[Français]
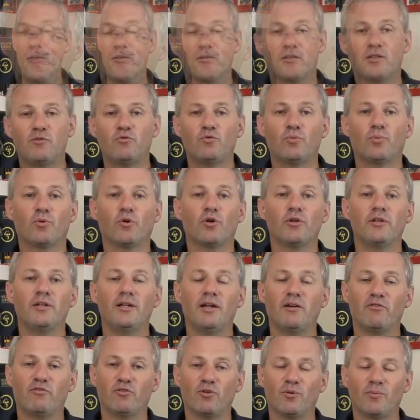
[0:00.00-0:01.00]
Si vous
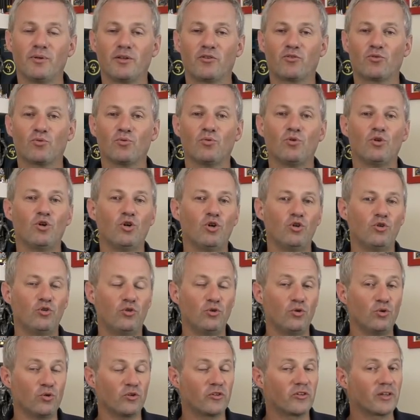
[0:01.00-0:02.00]
prenez la formation euh,
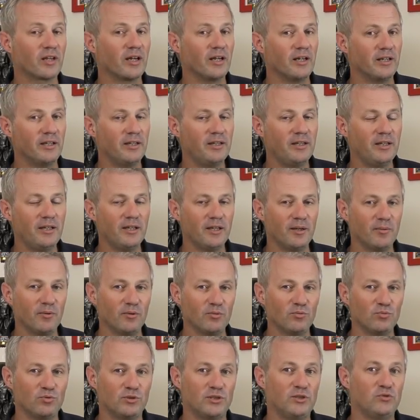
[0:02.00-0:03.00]
de l'Australie,
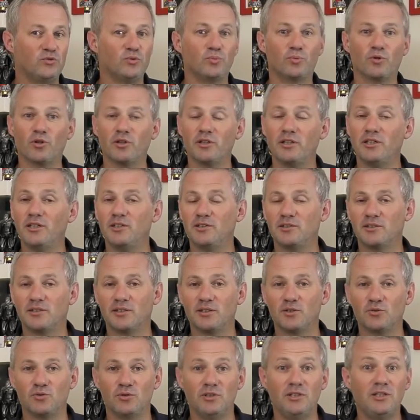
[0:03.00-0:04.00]
ou si vous prenez les
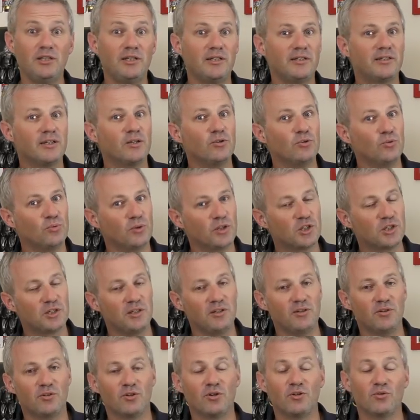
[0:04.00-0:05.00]
États-Unis, l'État de
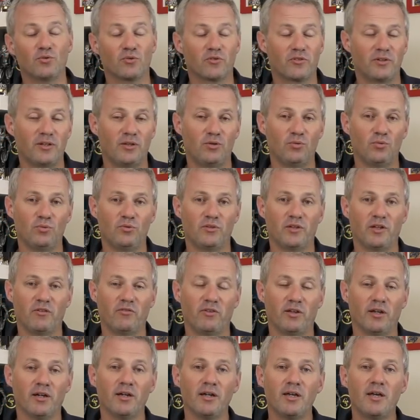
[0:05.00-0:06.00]
Washington, on sait d'où ça
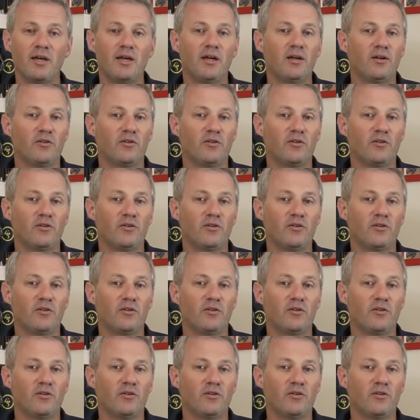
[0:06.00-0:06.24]
vient.